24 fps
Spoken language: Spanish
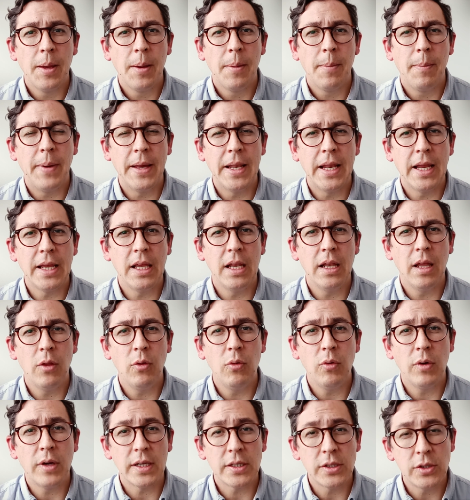para que la
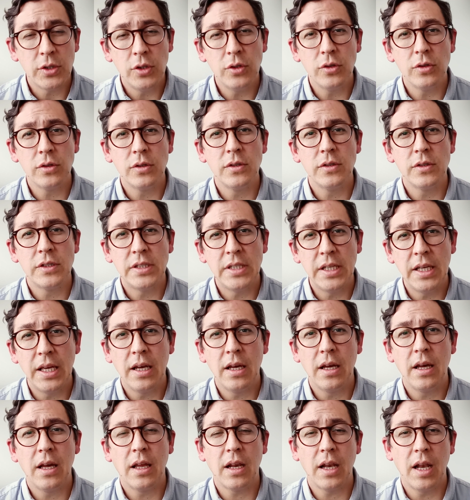educación
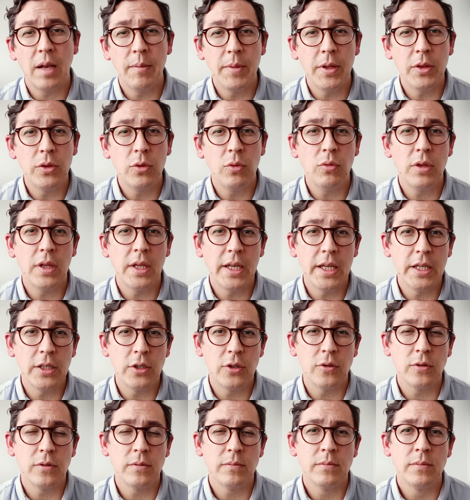sea realmente un
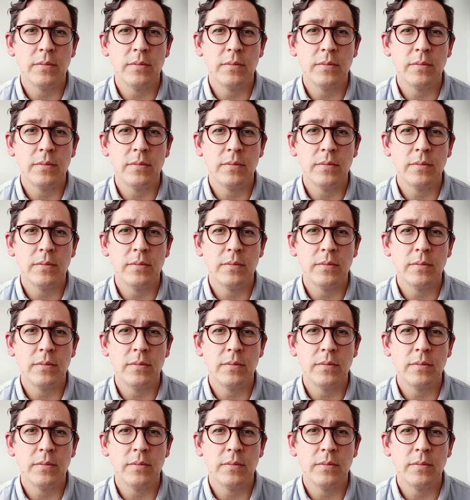derecho